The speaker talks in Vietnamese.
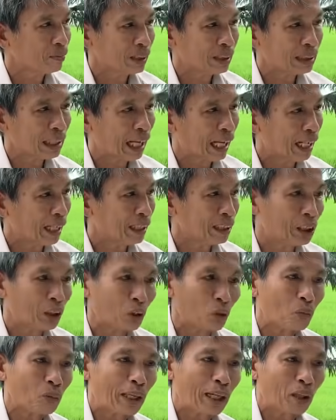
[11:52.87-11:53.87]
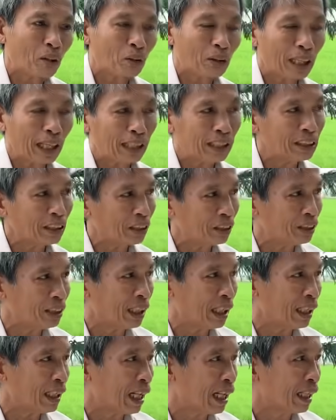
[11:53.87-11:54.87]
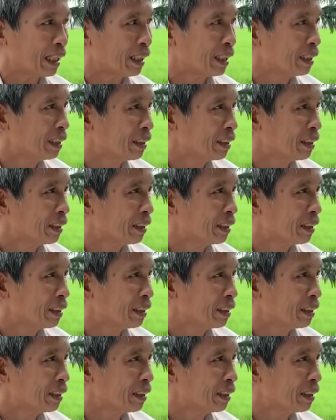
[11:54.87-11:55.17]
chẳng chịu mau cải giữ về lành